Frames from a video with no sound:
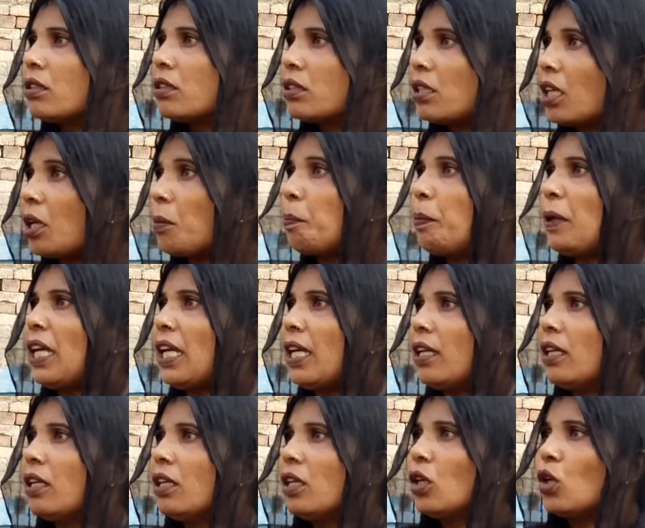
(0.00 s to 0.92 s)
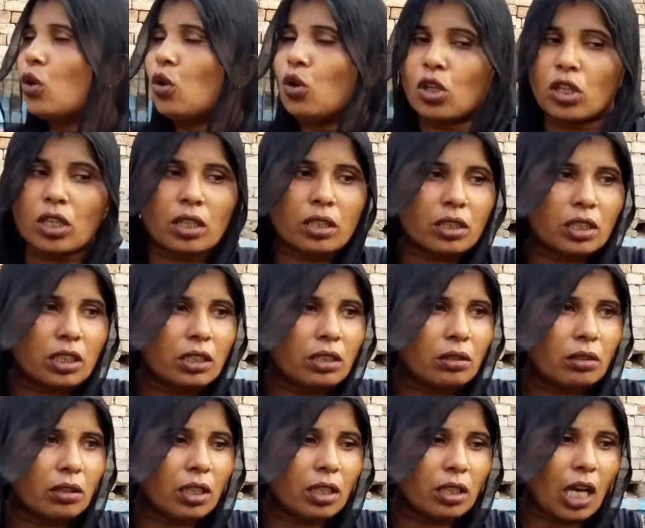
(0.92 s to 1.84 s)
सर पे और
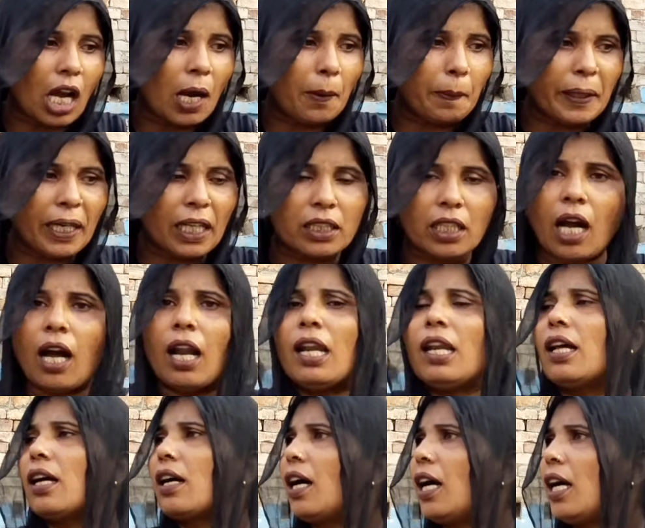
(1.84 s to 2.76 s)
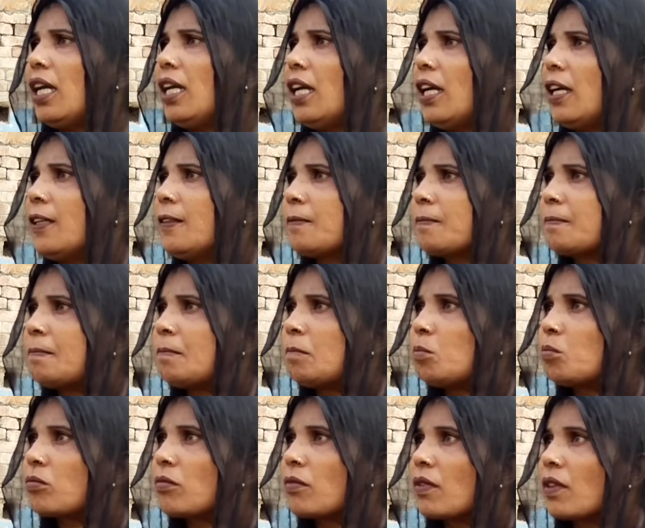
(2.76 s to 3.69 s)
आपने धान लगाए हैं
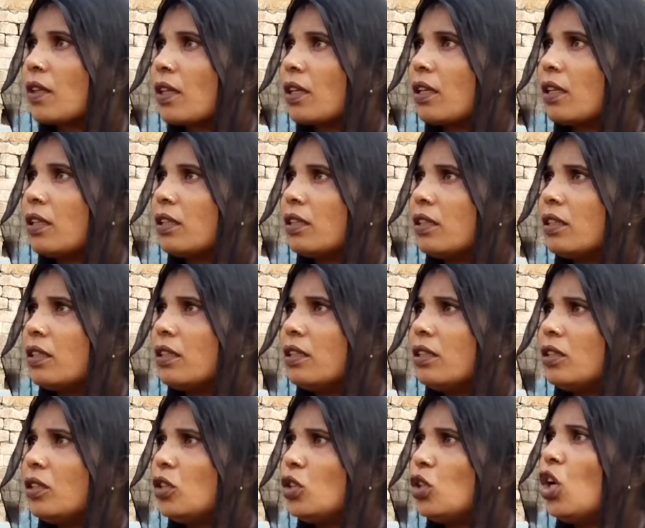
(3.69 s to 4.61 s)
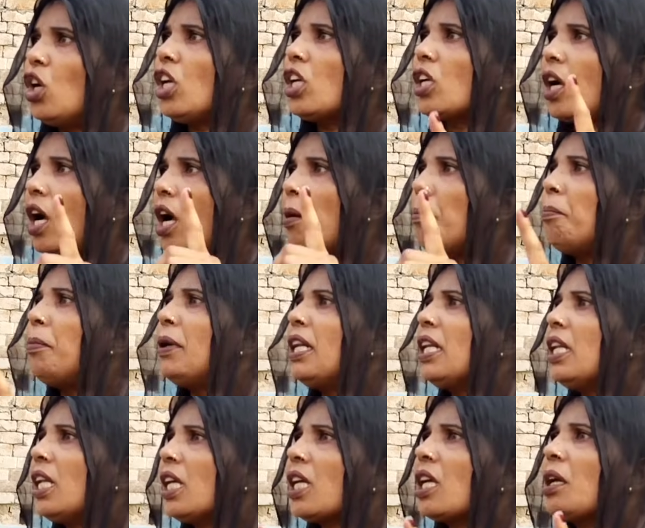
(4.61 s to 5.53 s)
ही काम
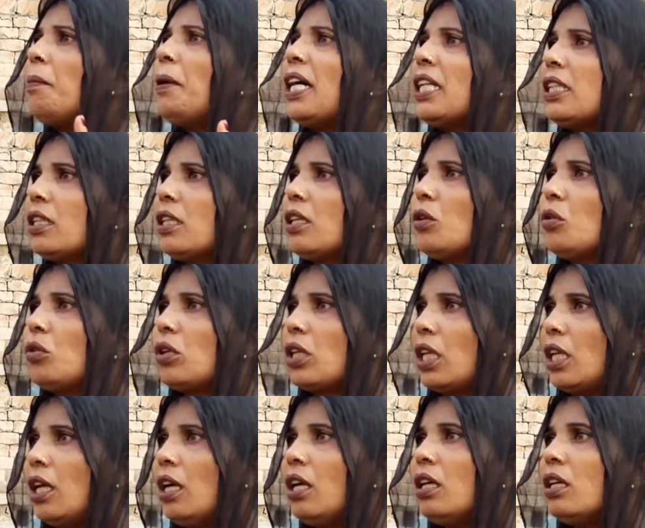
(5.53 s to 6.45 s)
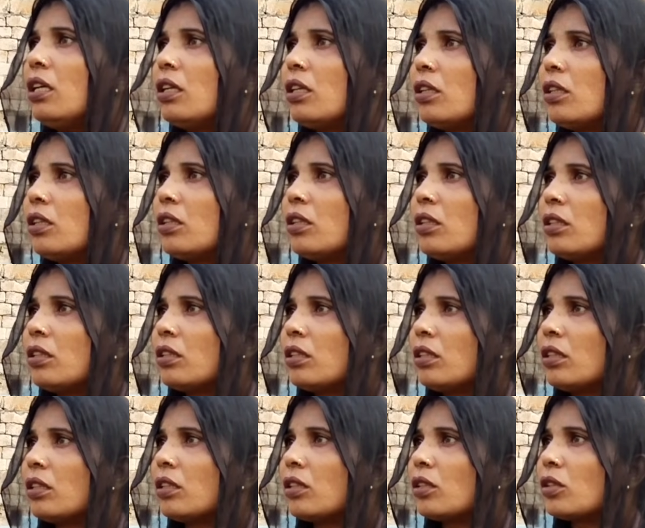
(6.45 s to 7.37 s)
बनने के बाद करोगे ना
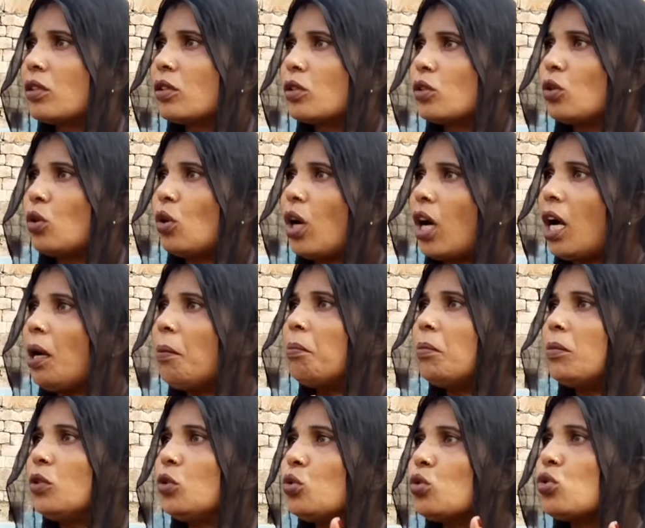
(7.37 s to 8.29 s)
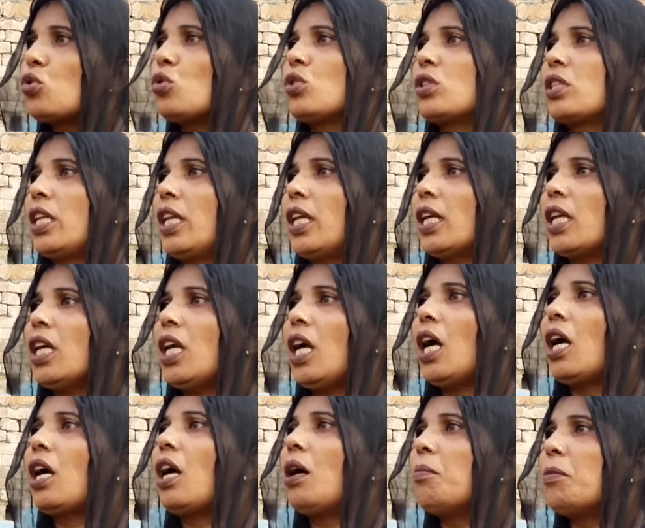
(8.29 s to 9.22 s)
तो हम नू सोच लेंगे
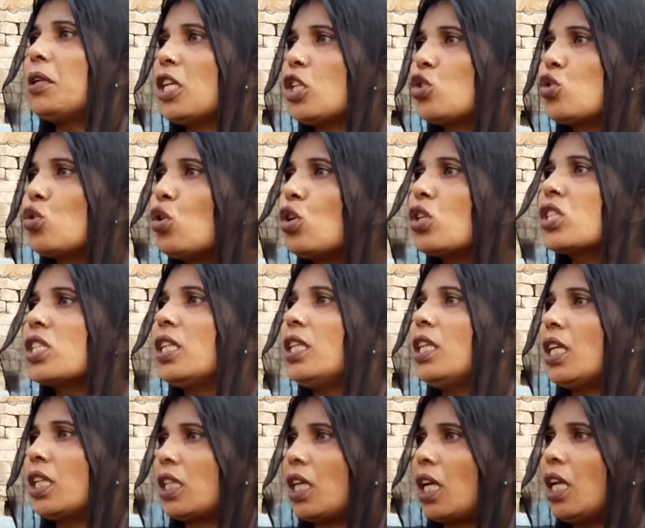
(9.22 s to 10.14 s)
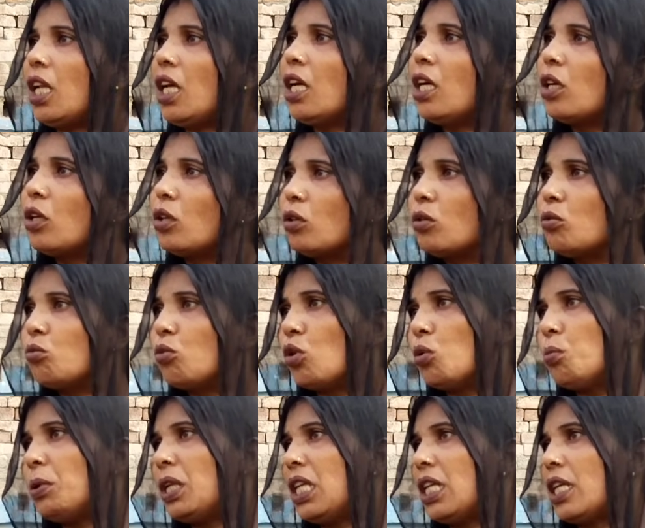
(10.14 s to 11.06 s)
ना जो चाहिए था ना
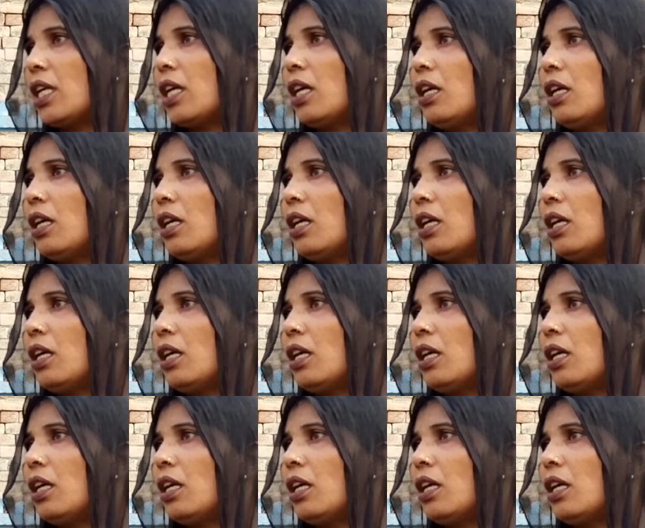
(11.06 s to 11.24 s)
वो मिले अच्छा